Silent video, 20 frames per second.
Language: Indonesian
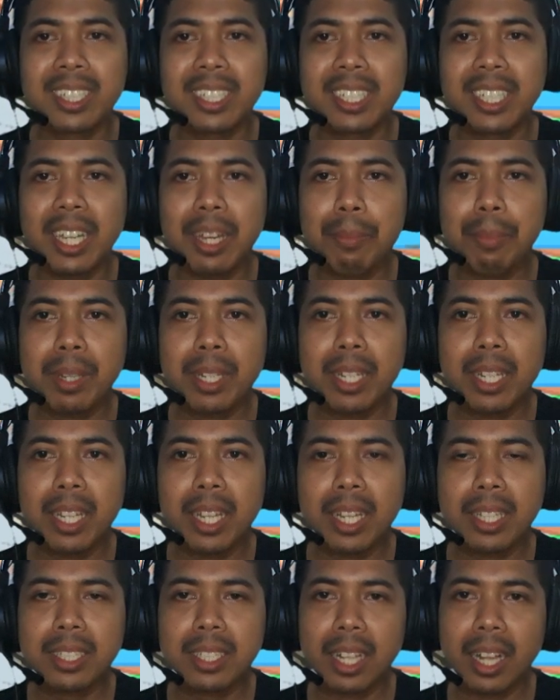Game
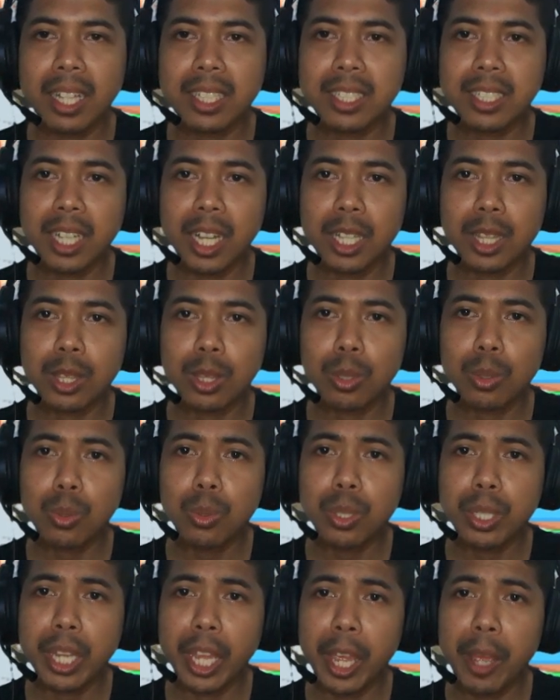ini salah
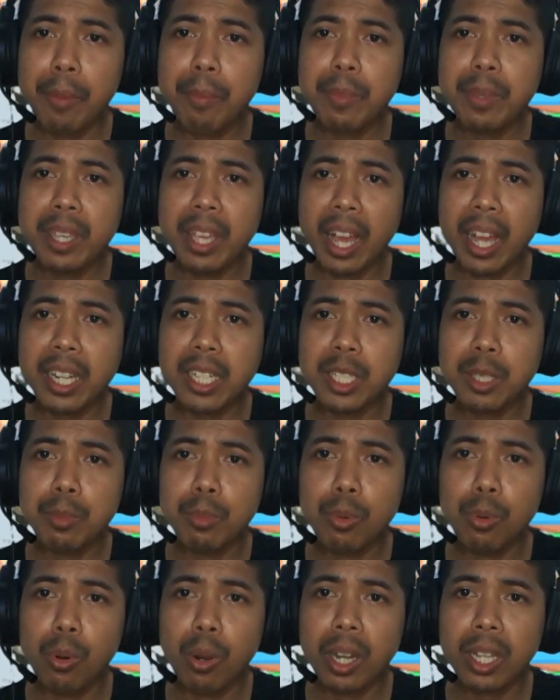satu game yang
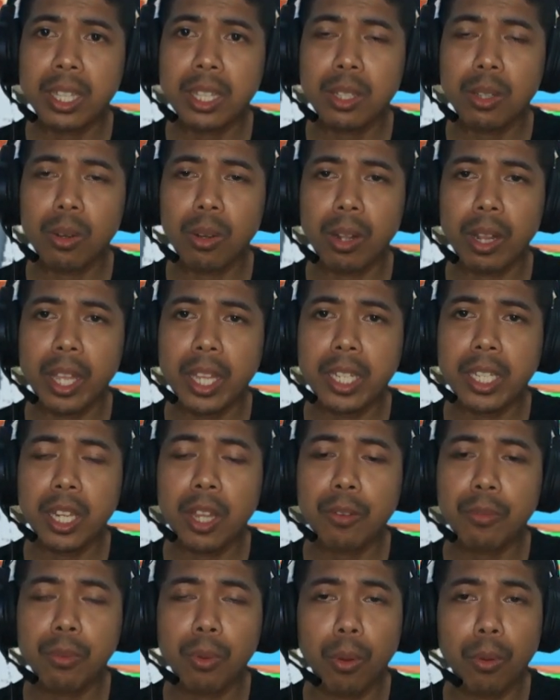dibuat oleh
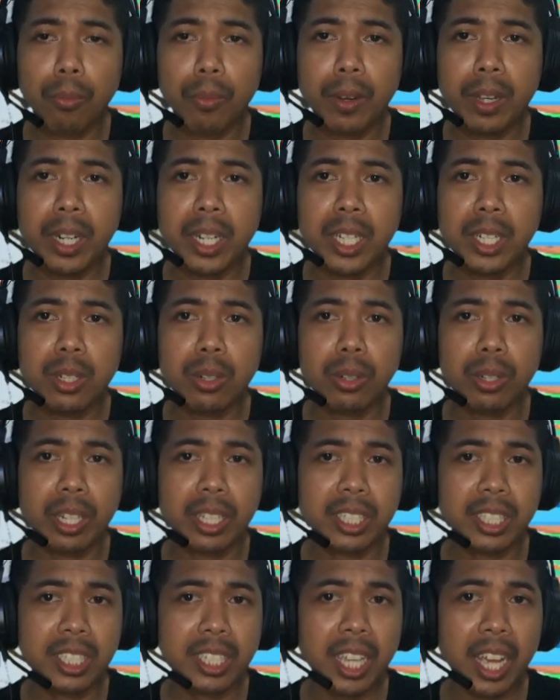developer
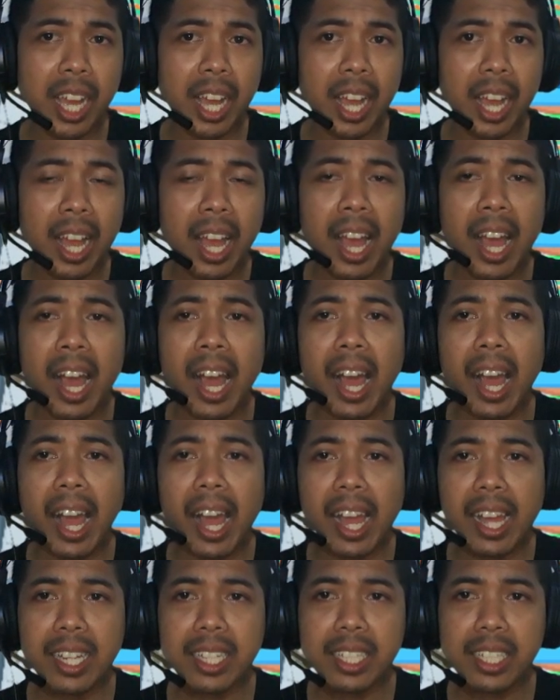Indonesia
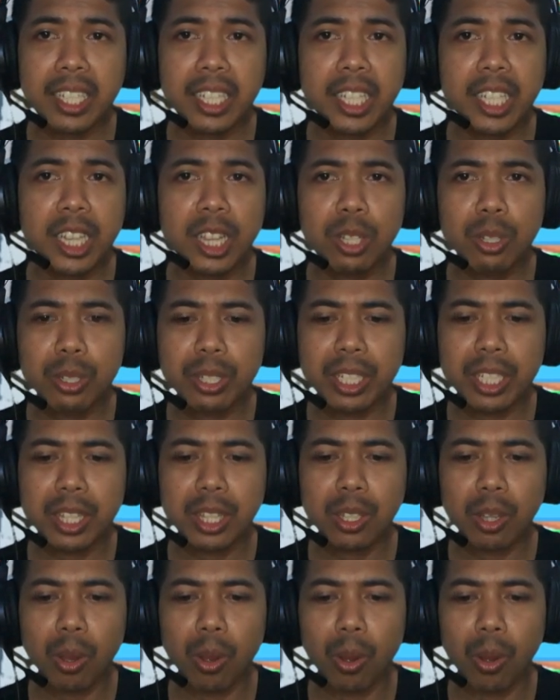Andi
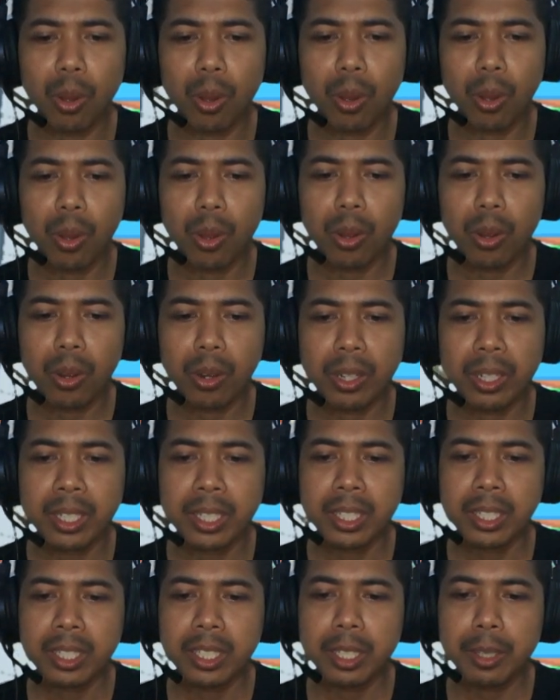Lukito.
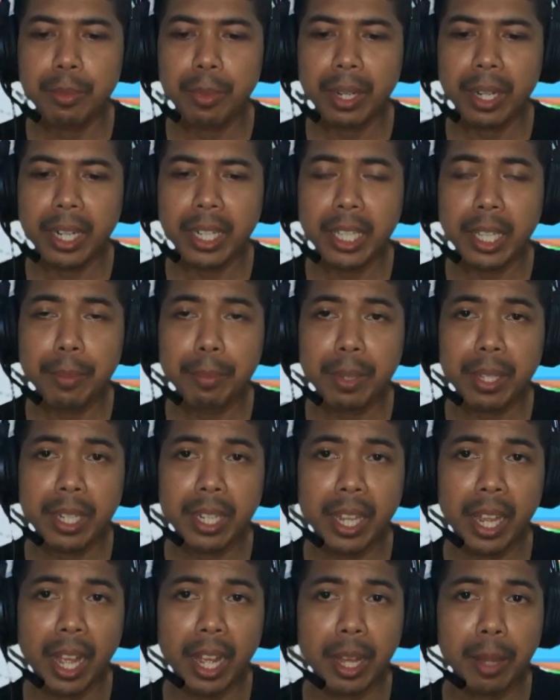Dimana game
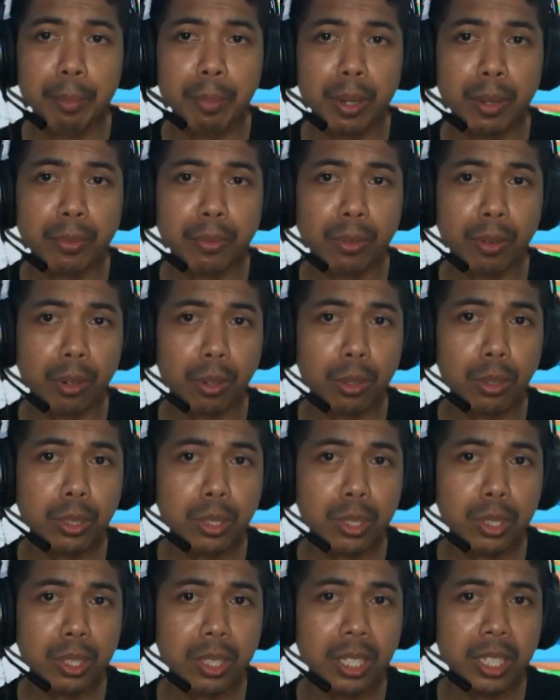ini akan
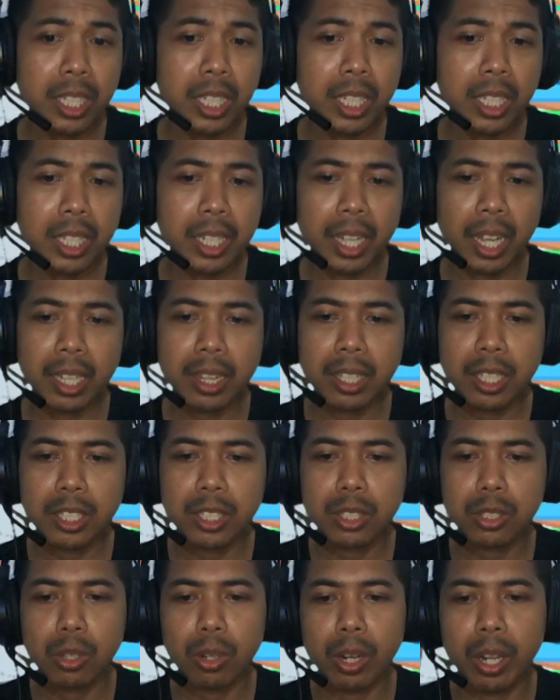berfokus di kantin
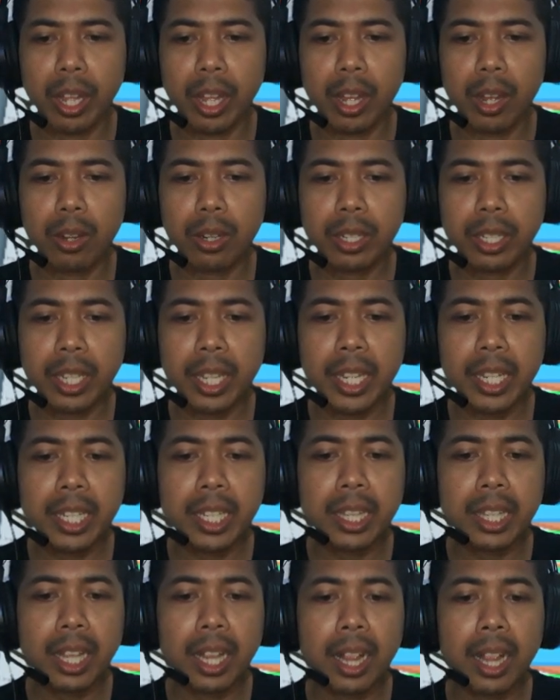sekolah. Oke,
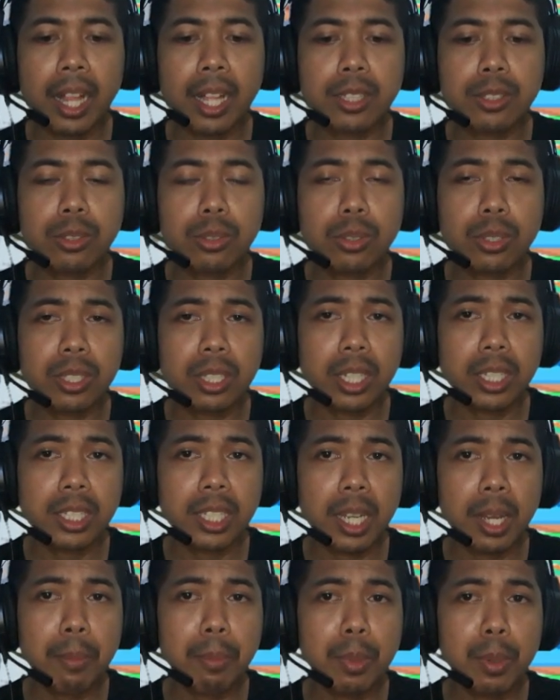kita langsung
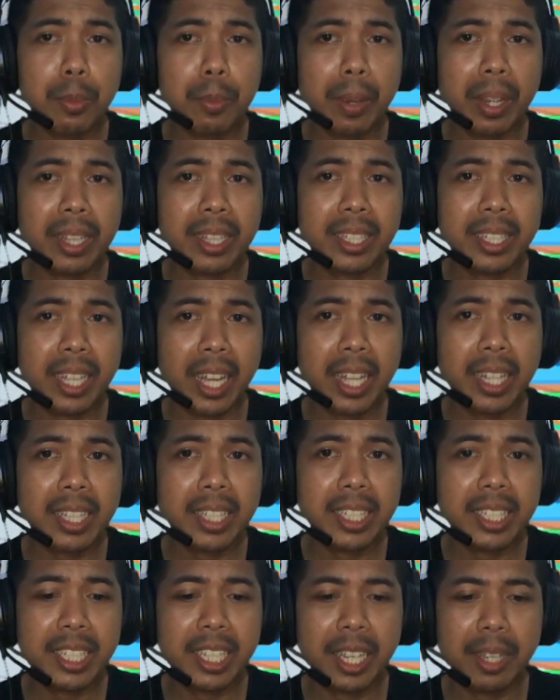saja
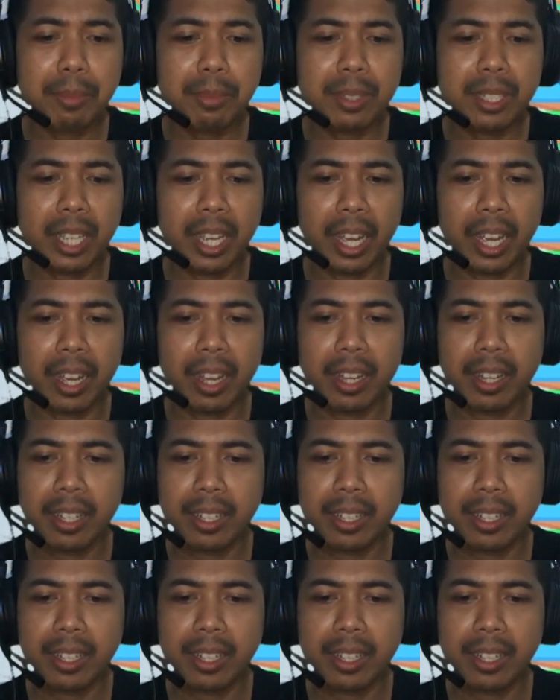memainkan gamenya.